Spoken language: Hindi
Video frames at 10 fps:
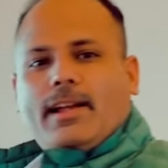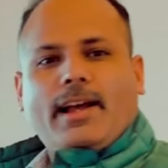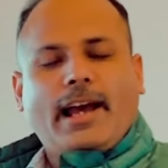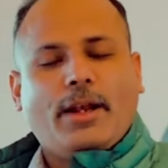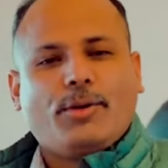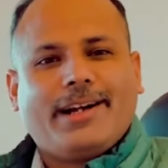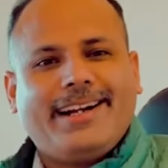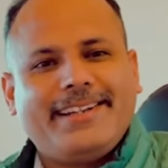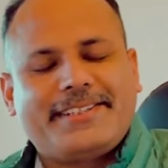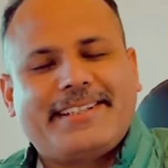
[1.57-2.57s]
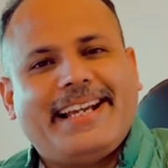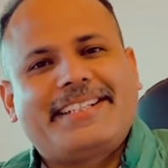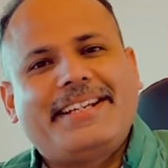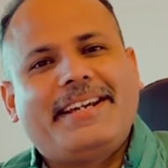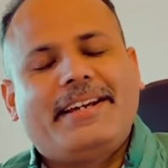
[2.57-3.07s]
हेलो गाइस
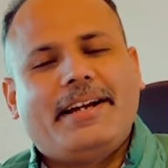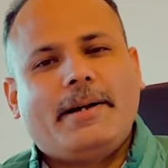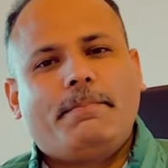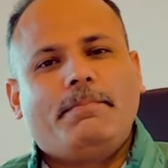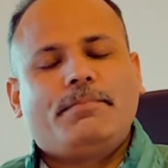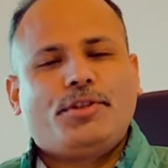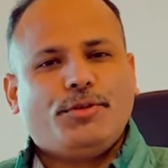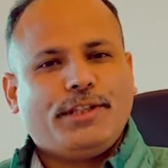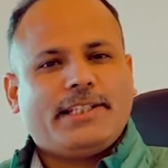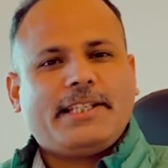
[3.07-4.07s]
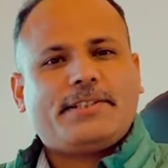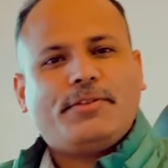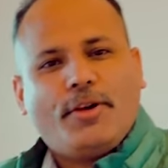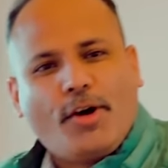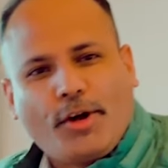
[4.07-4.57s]
कैसे हैं आप सो दिस इज़
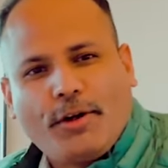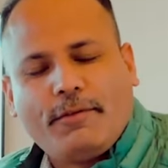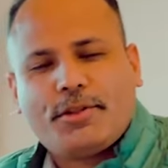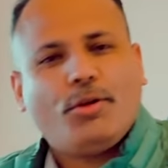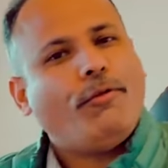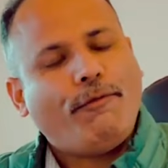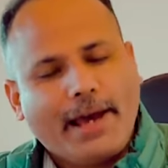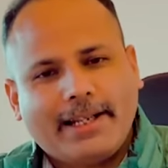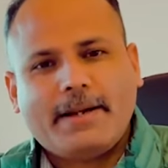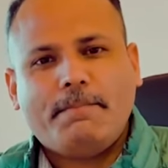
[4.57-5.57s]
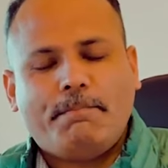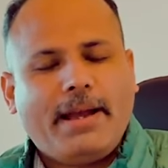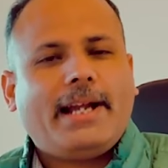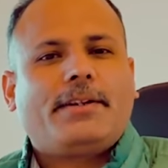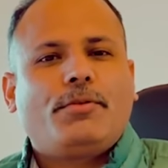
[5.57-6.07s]
गौरव सो वेलकम
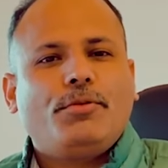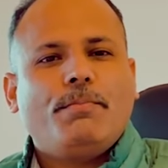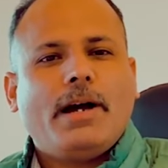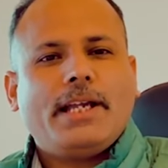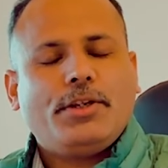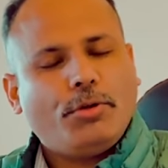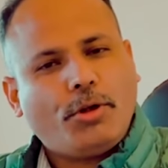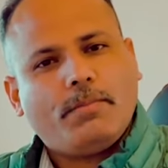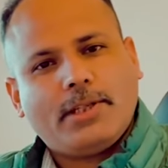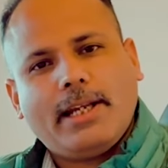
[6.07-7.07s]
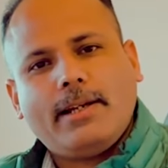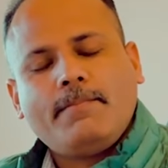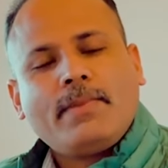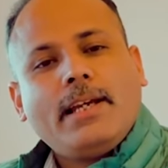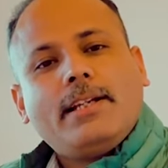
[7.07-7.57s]
बैक टू माय यूट्यूब चैनल
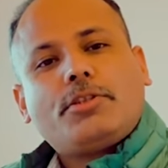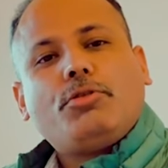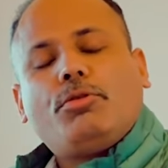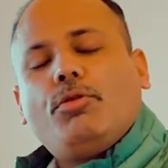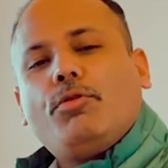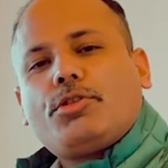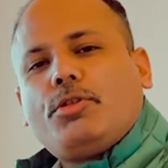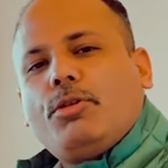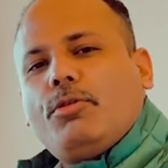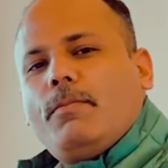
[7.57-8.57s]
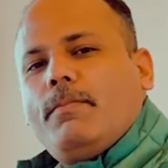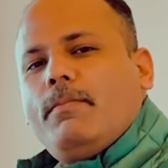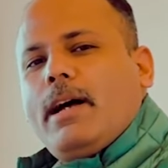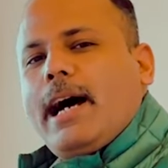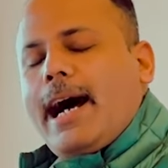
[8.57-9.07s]
सो दोस्तों
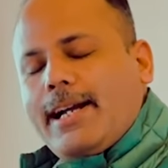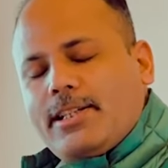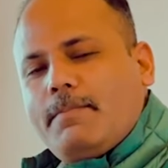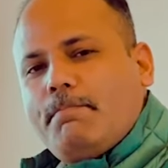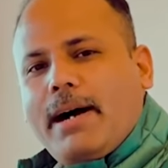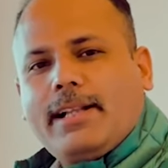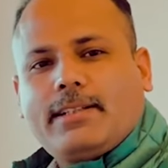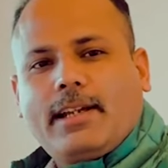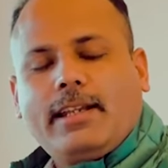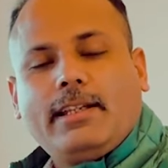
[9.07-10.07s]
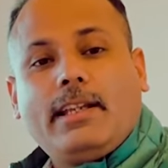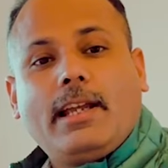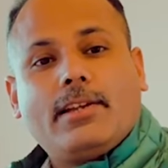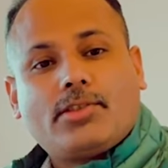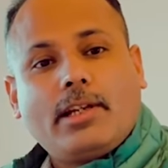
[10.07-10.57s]
आज हम बात करेंगे कि
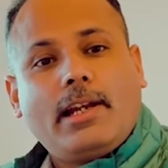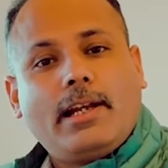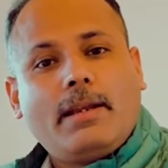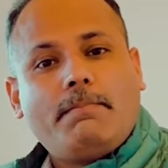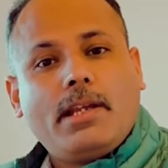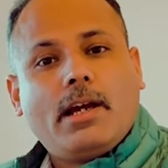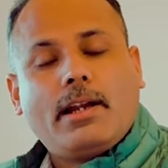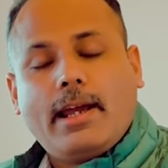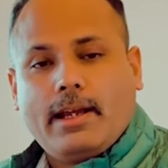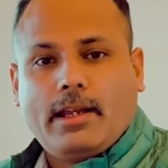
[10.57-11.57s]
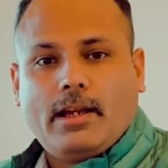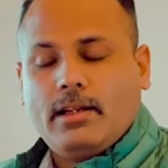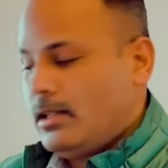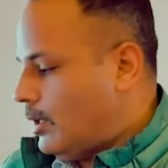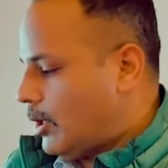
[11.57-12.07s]
ऑस्ट्रेलिया की पीआर है क्या
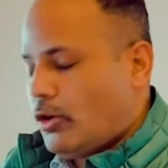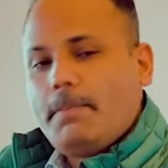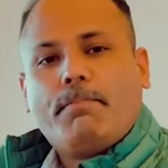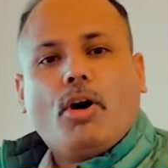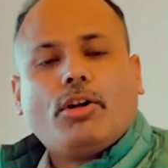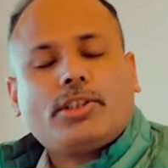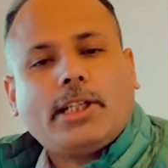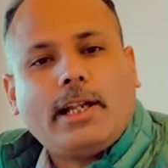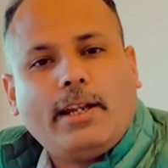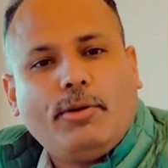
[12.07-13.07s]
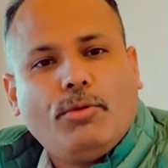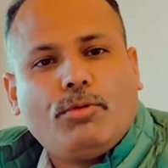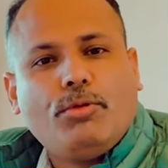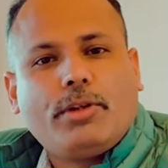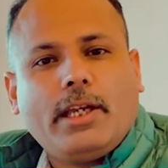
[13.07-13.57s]
क्योंकि बहुत सारे
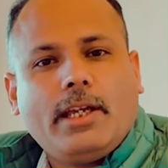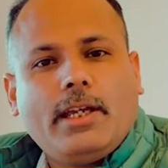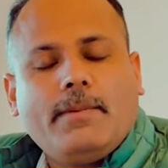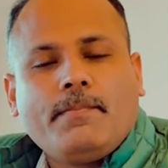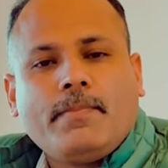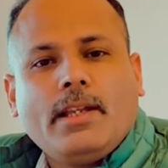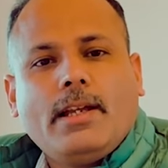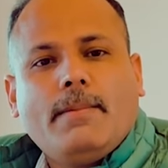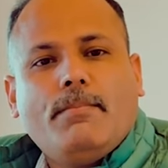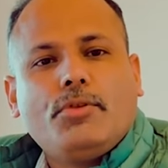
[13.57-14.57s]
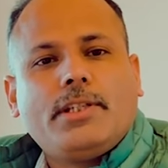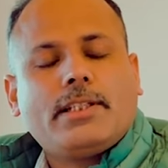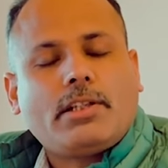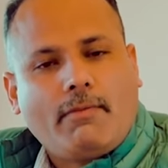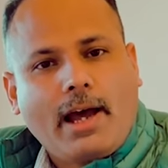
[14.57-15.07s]
लोगों के मुझे
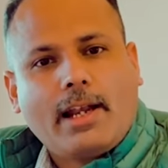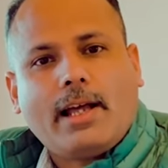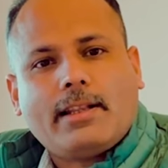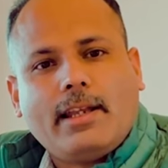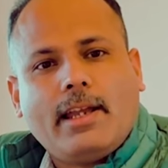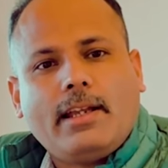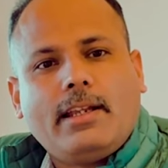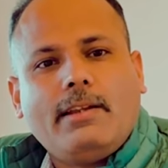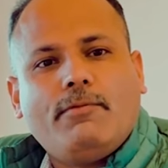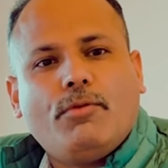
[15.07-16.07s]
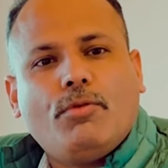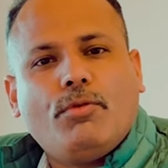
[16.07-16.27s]
सवाल आते हैं कि वो